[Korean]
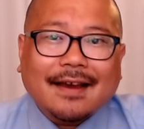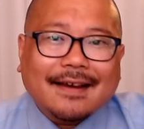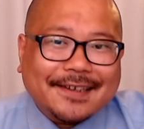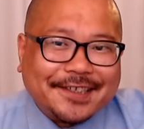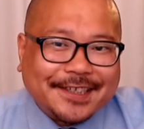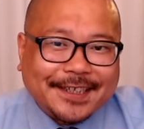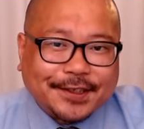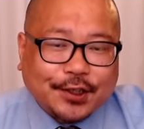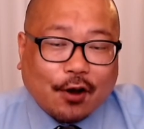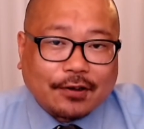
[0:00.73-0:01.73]

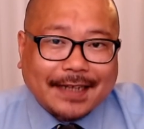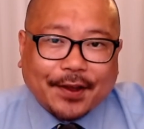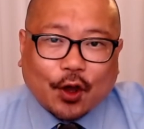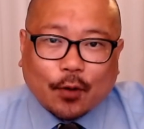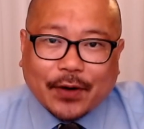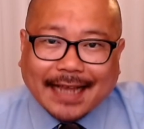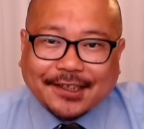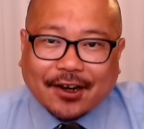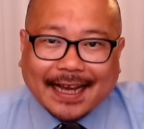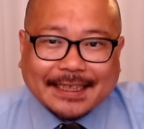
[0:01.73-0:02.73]
시청자 여러분
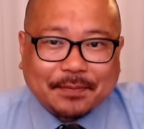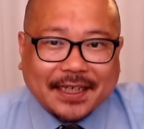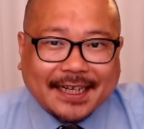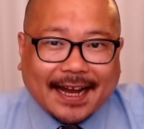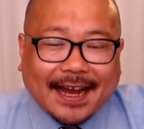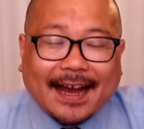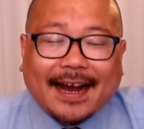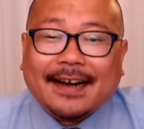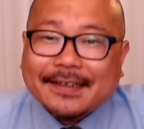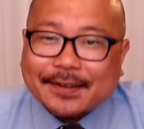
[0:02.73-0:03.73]
안녕하십니까?
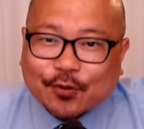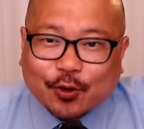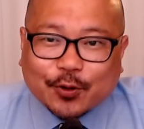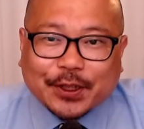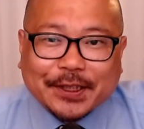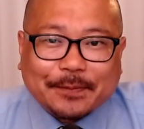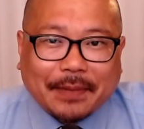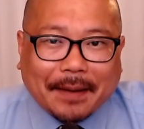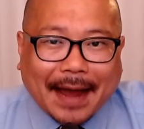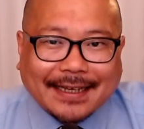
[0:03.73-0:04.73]
뉴스
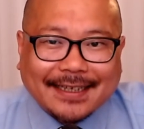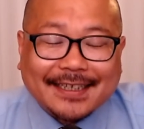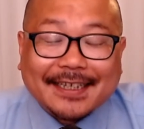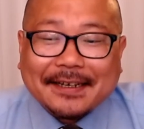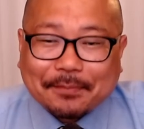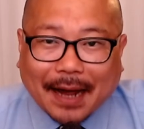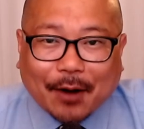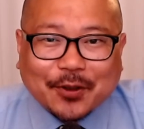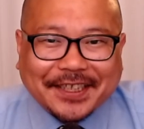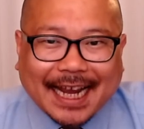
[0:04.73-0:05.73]
빠박이 바로
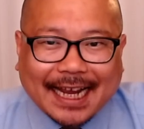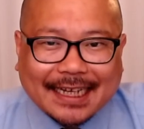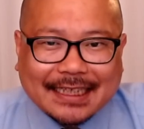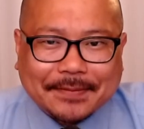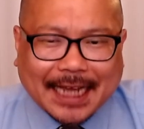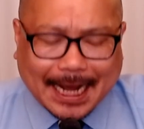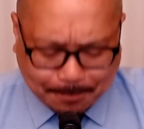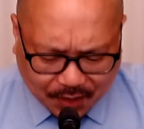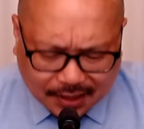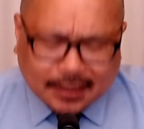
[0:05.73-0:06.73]
시작하겠습니다.
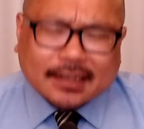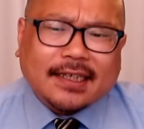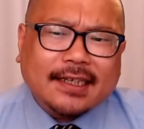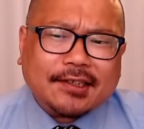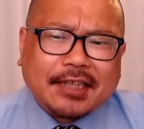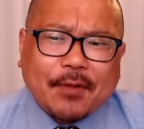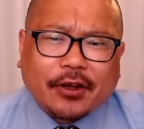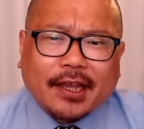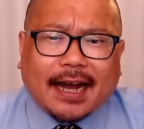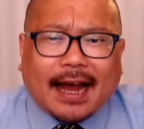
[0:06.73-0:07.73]

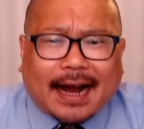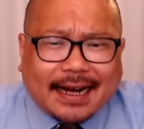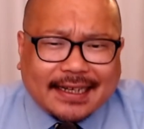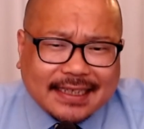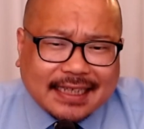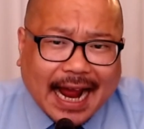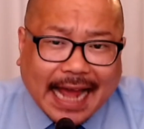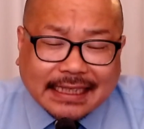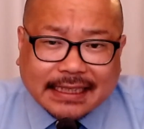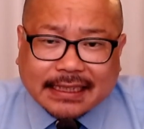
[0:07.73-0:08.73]
이재명이가 이상한
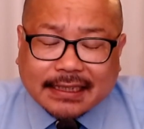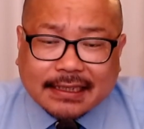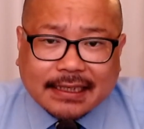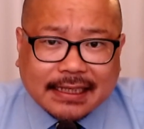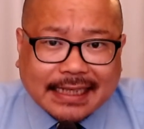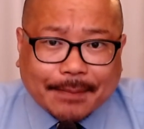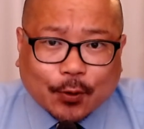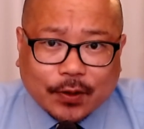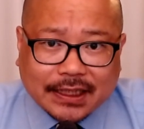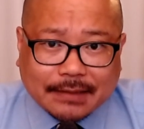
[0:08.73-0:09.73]
짓을 일삼고
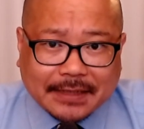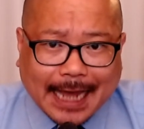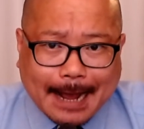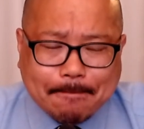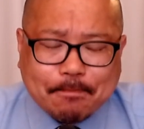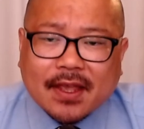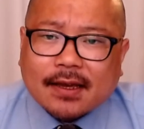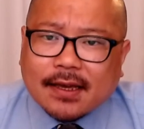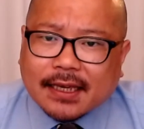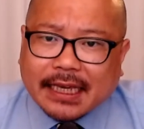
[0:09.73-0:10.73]
있습니다.
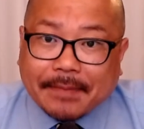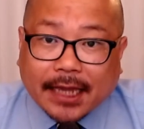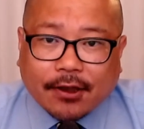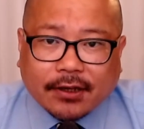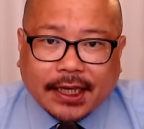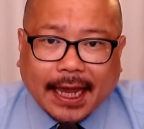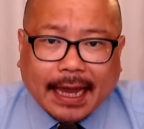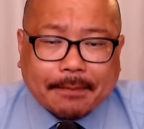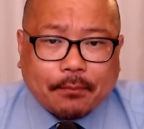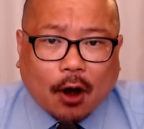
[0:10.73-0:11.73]
김혜경이의
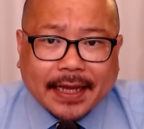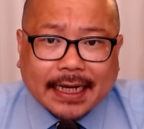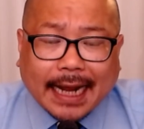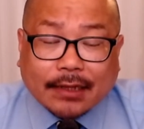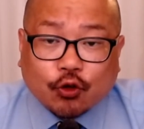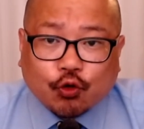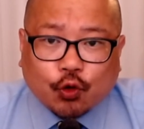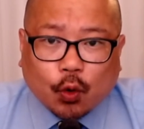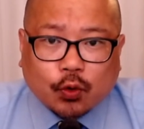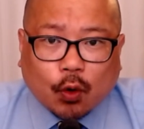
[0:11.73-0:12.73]
법인카드
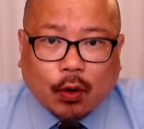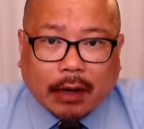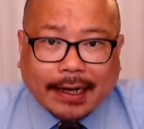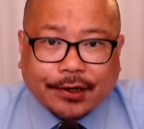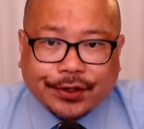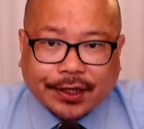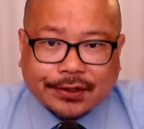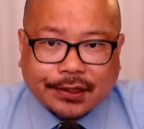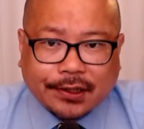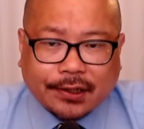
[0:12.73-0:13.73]
유용 의혹과
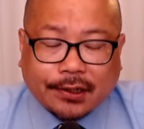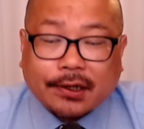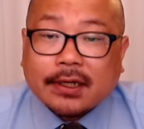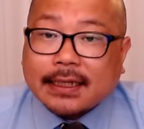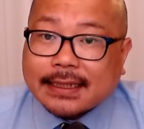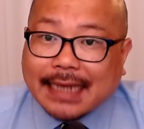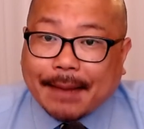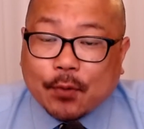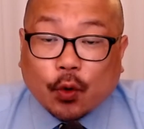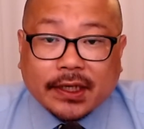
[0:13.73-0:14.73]
관련되어서
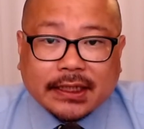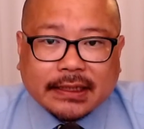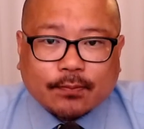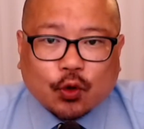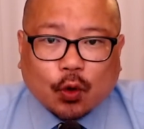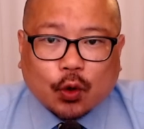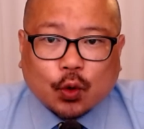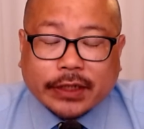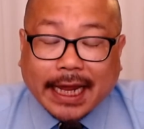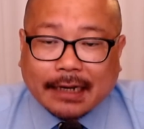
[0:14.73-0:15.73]
참고인 신분으로
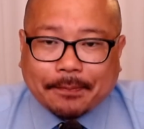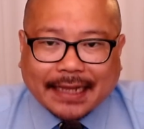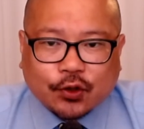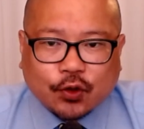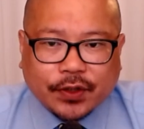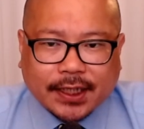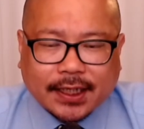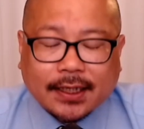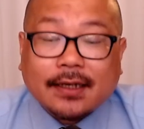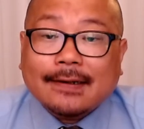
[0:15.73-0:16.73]
조사를 받은 뒤
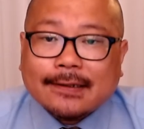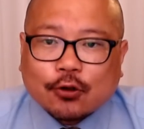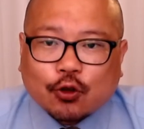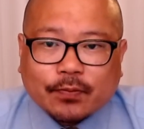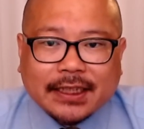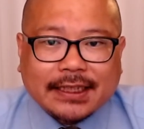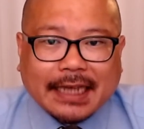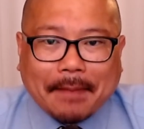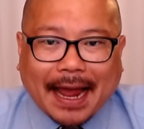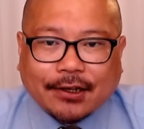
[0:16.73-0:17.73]
숨진 채
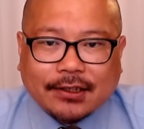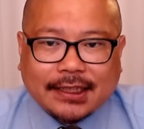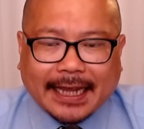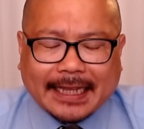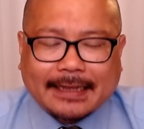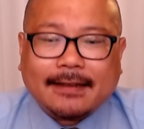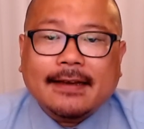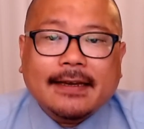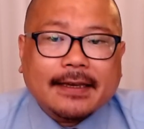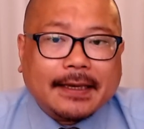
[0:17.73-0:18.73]
발견이 된
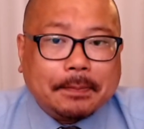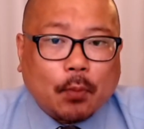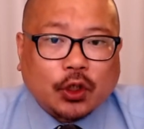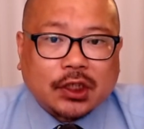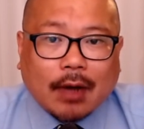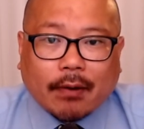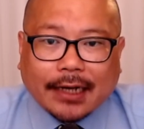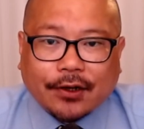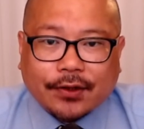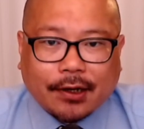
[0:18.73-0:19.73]
김모 씨와
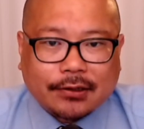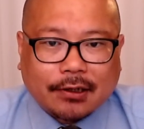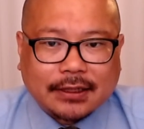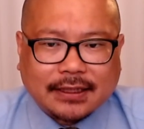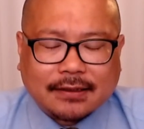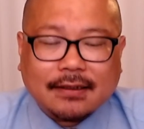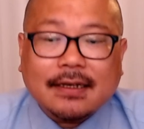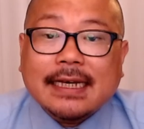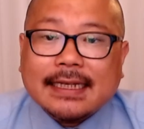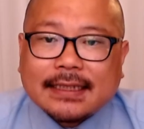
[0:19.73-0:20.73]
관련되어서는
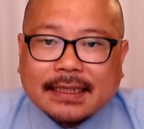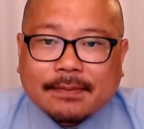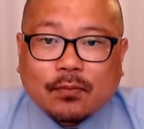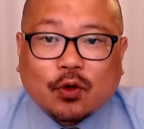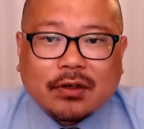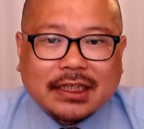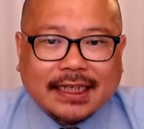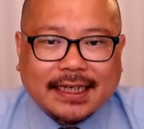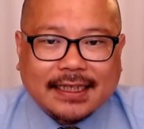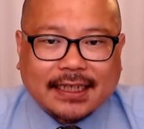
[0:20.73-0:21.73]
침묵을
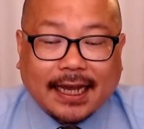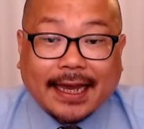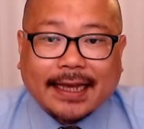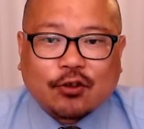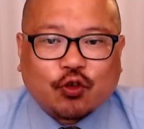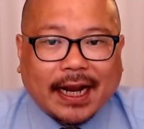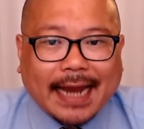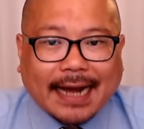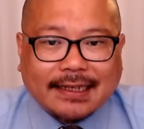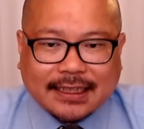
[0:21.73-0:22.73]
지킨 채
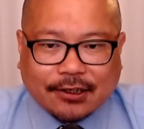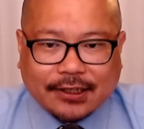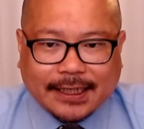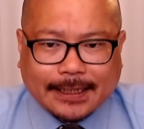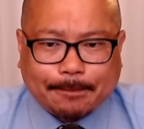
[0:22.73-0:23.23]
주행랑을 치더니